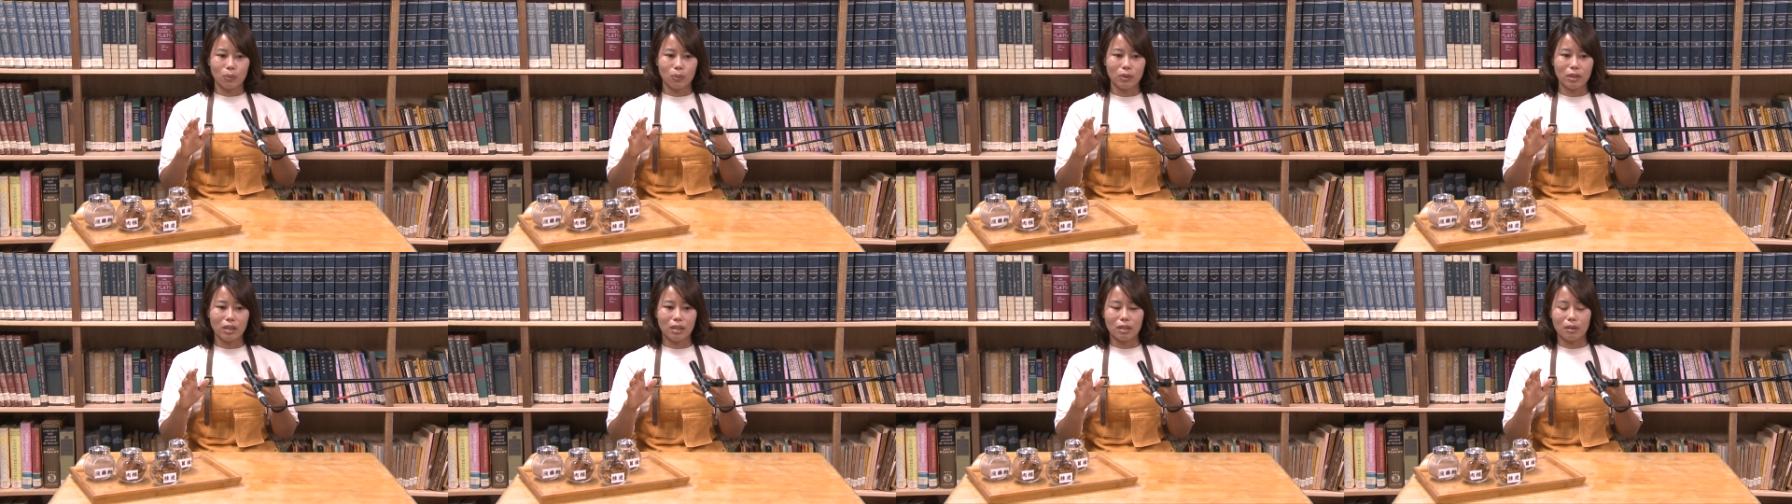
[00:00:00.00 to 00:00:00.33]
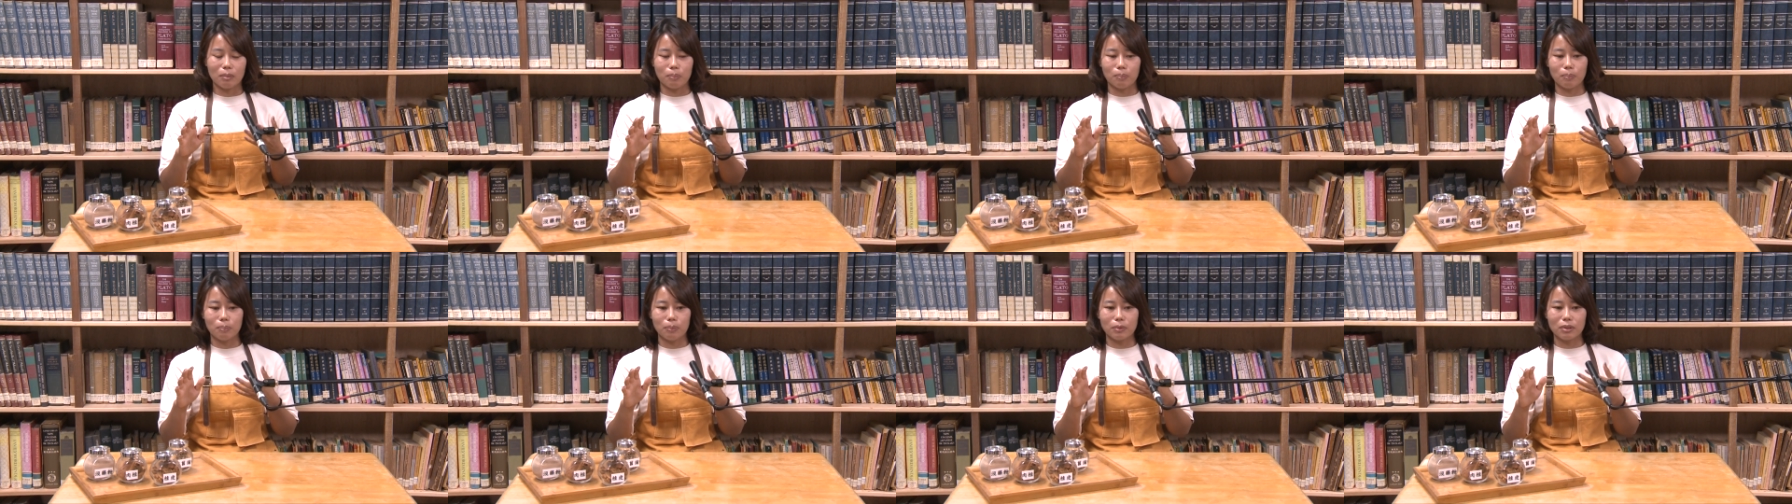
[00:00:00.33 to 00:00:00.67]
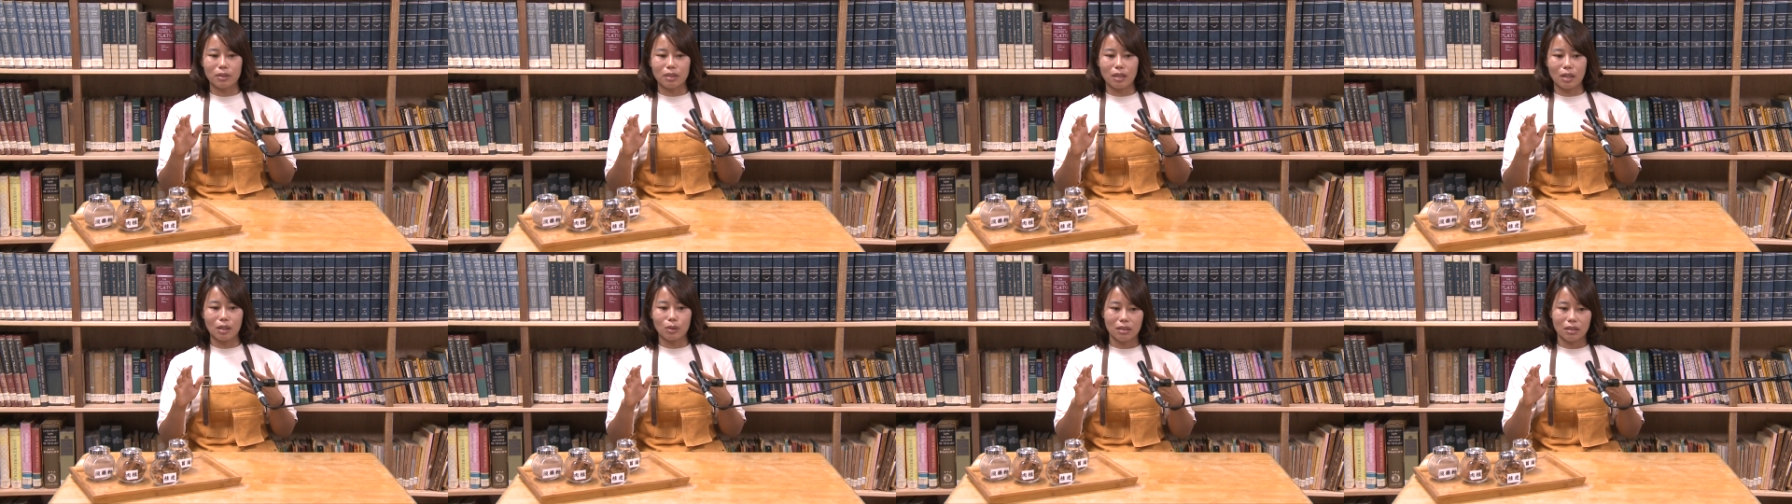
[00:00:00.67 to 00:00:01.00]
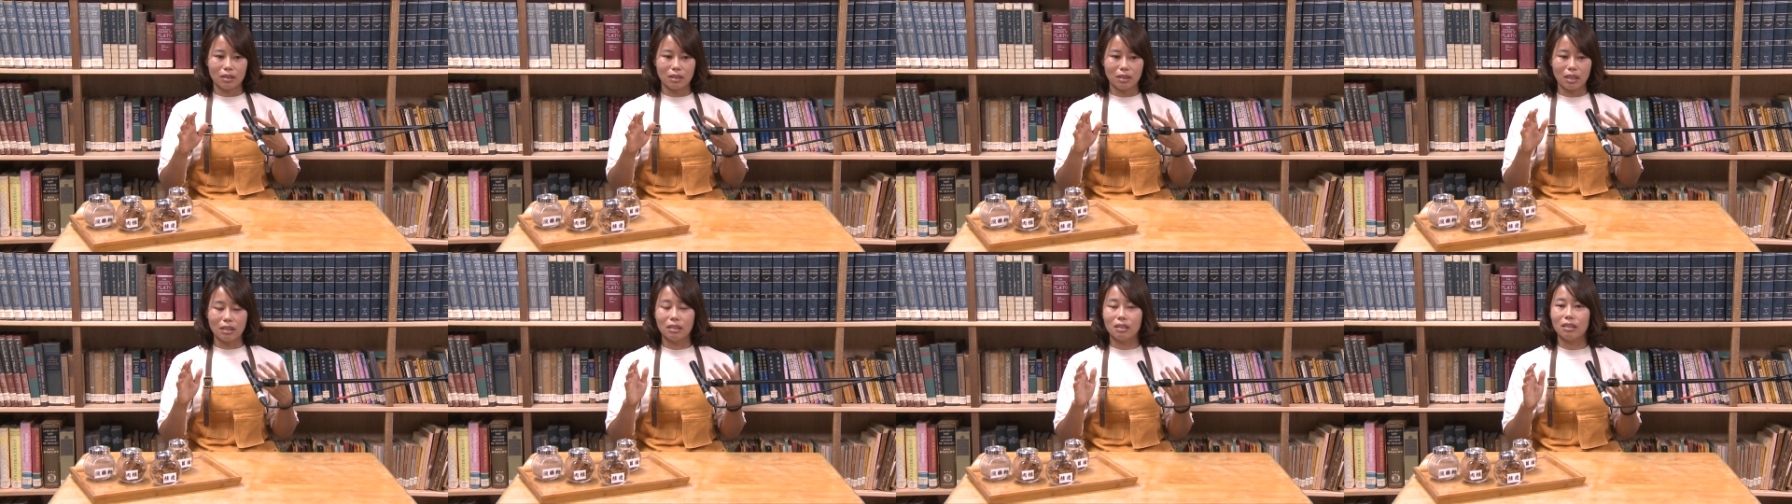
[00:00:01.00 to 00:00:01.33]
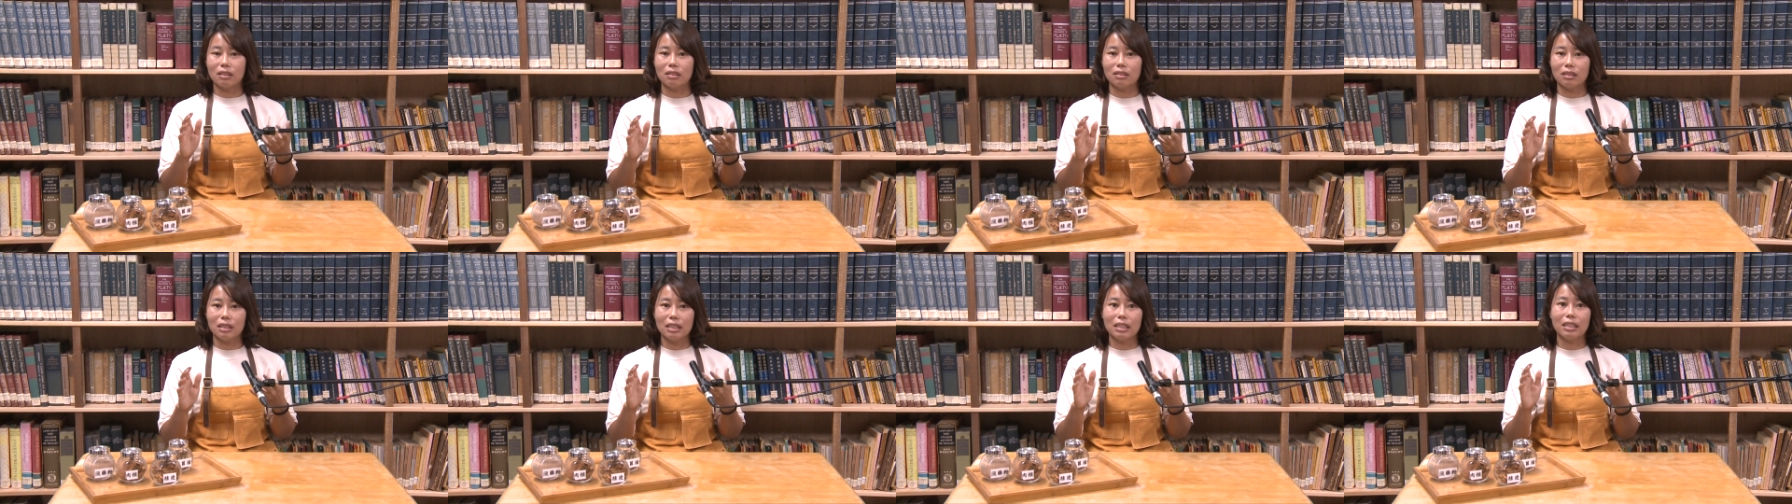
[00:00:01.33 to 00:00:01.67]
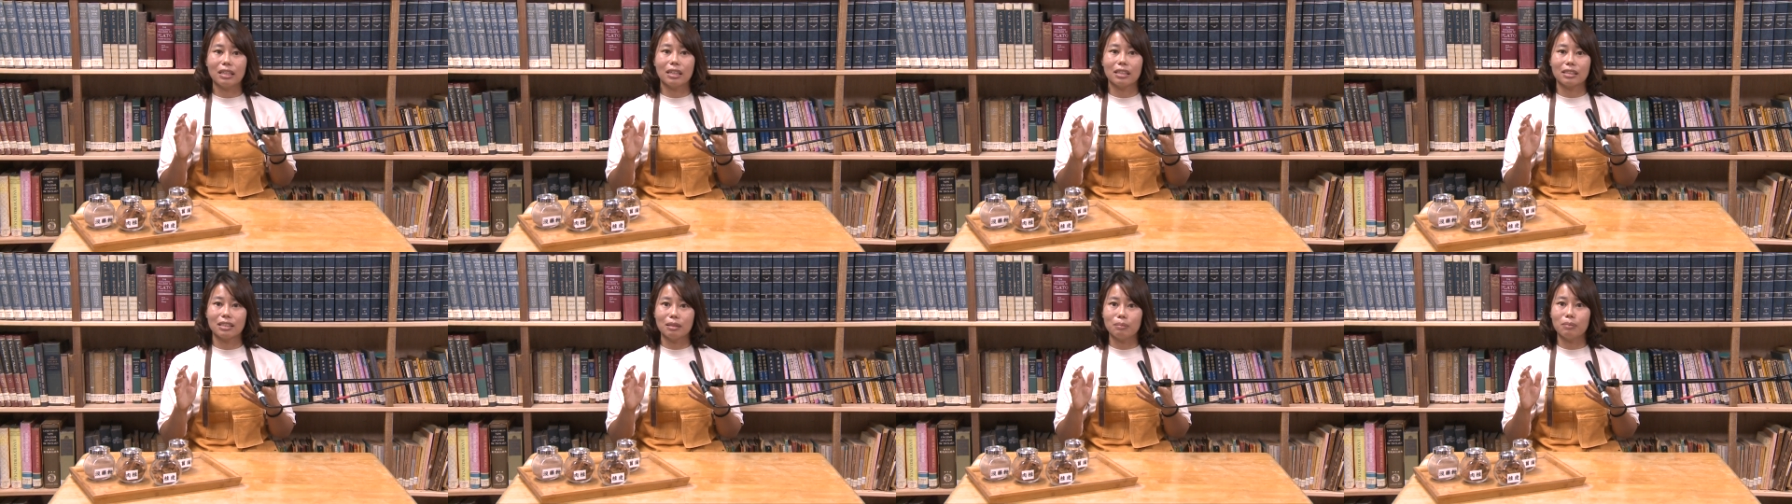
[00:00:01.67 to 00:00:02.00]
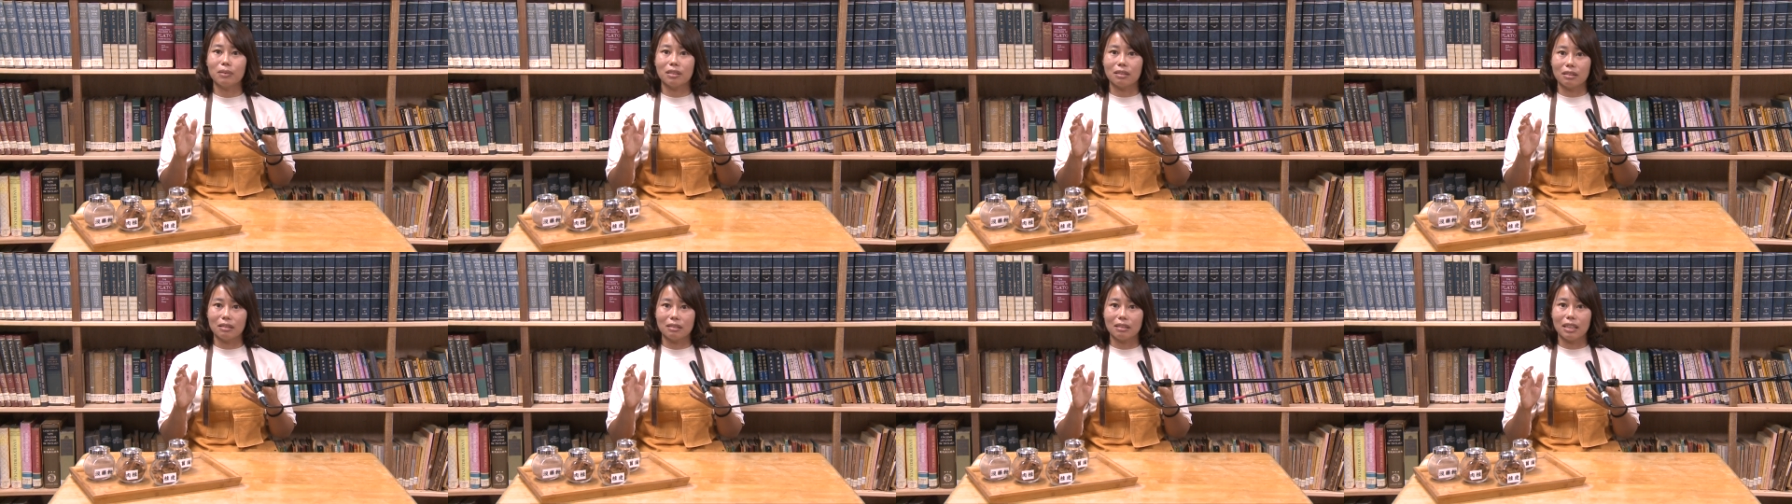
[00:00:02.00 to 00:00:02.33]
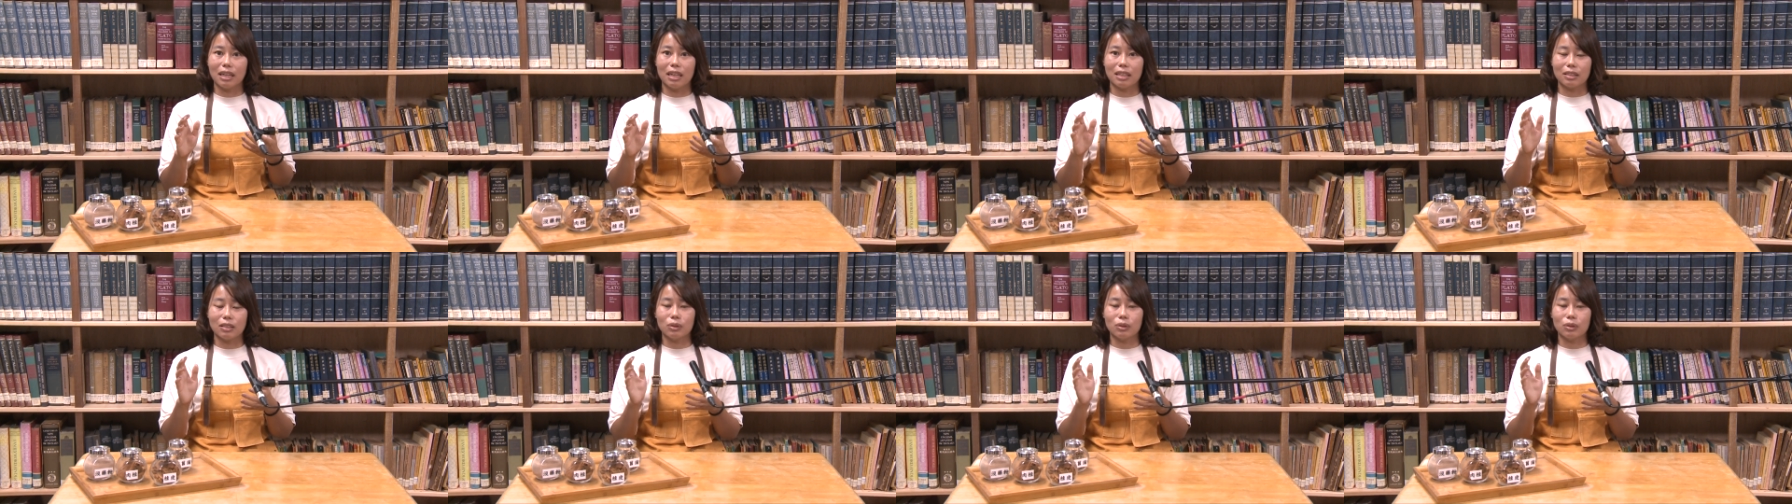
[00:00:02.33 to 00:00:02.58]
我也不知道神的力量这么的大。